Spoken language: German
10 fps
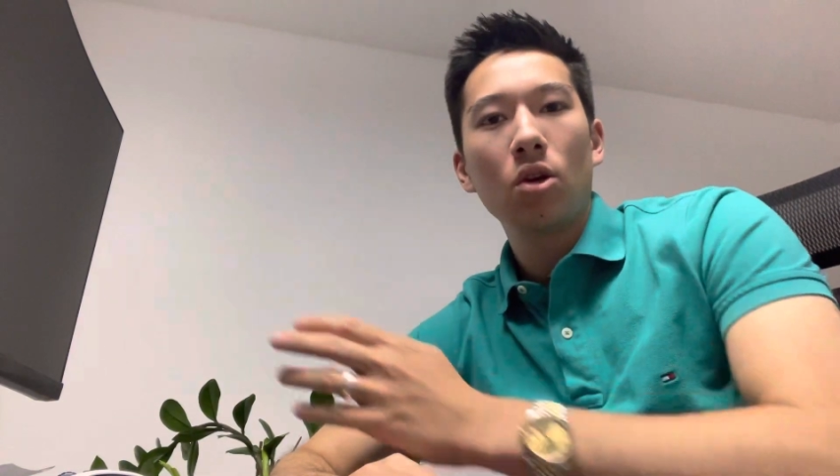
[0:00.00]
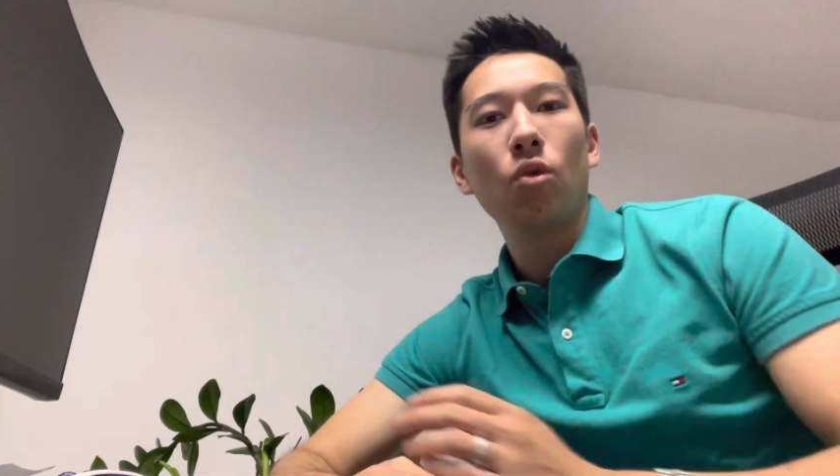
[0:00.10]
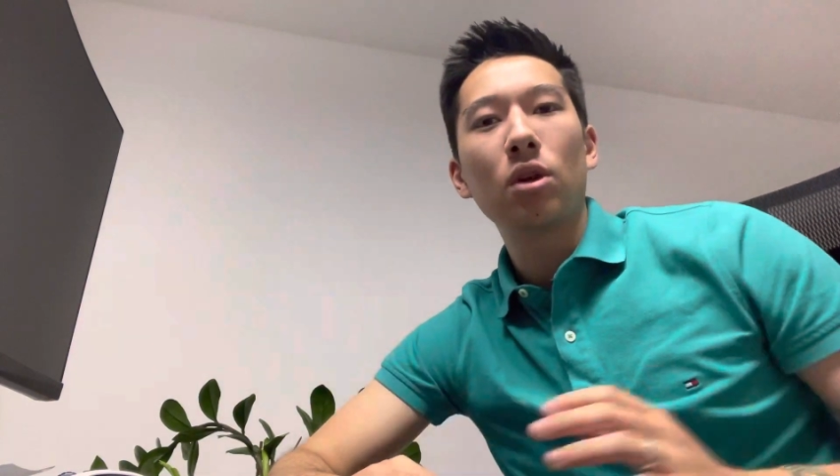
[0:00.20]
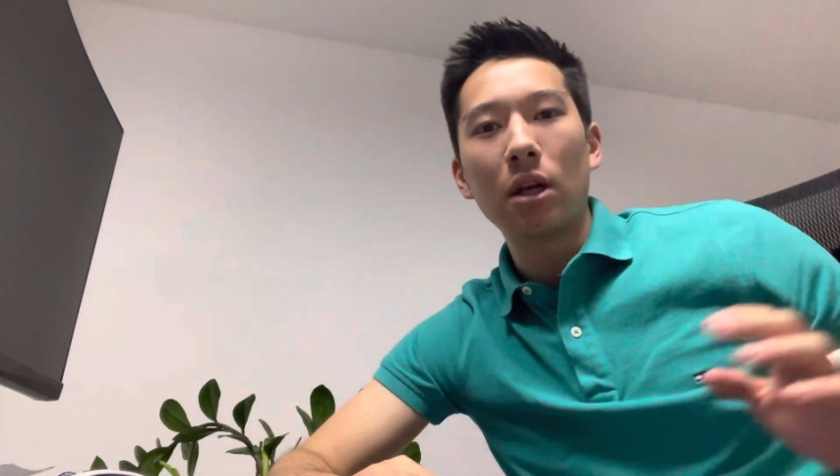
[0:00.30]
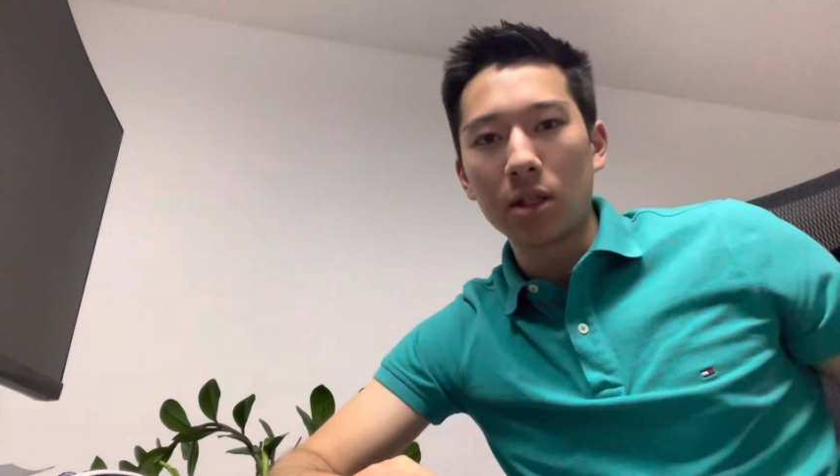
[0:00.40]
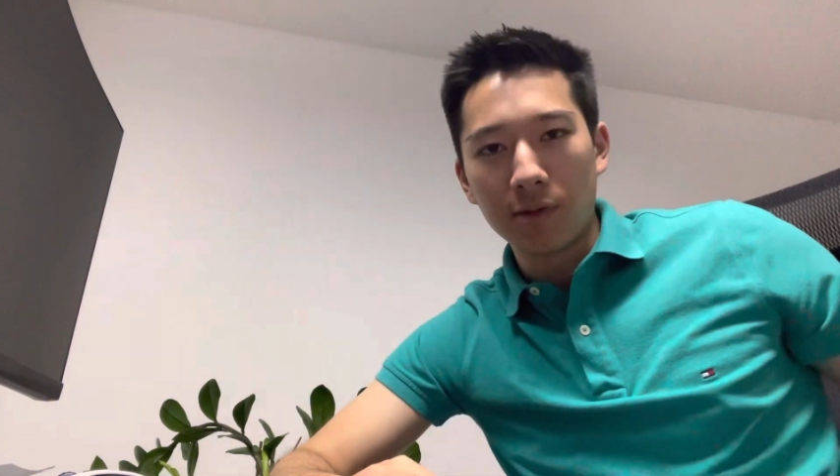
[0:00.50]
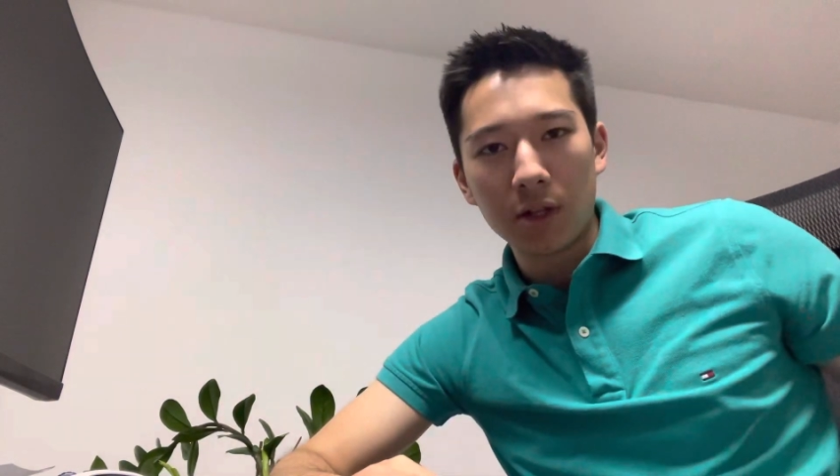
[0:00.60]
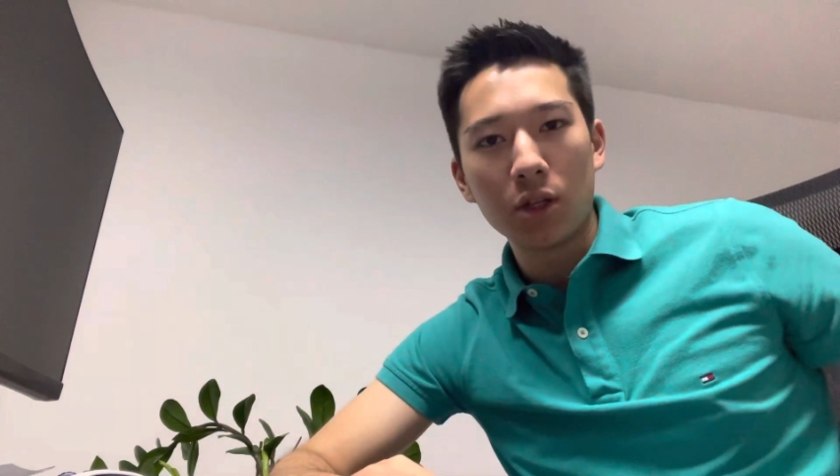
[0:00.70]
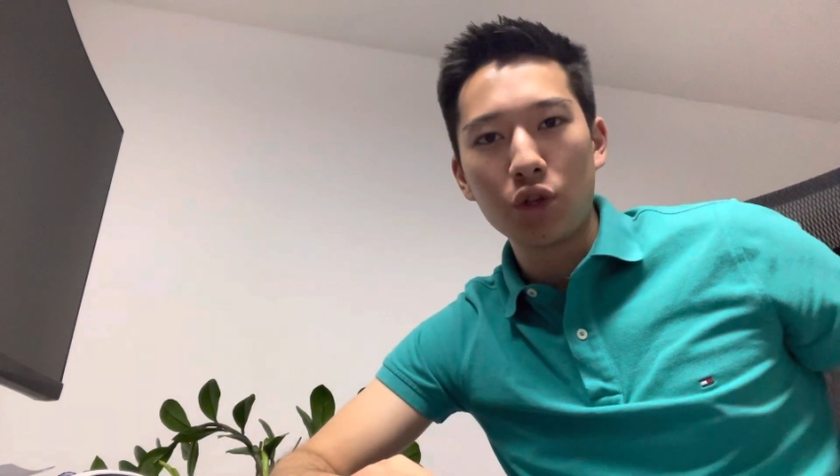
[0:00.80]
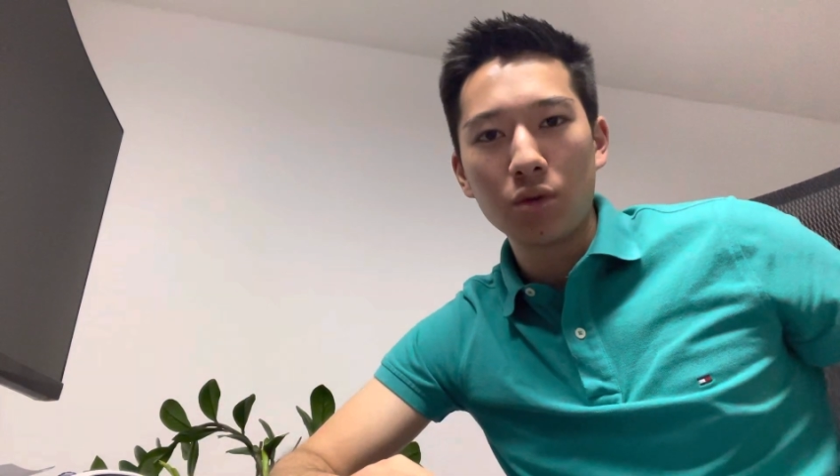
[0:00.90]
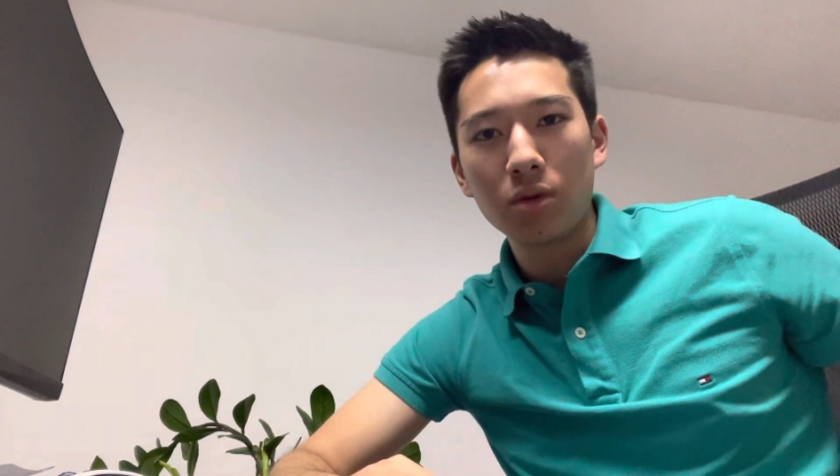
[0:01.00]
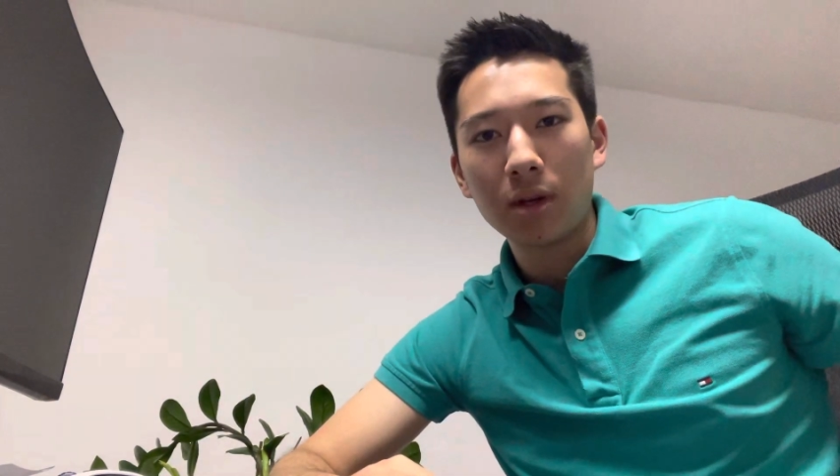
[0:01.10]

oder ins Fitnessstudio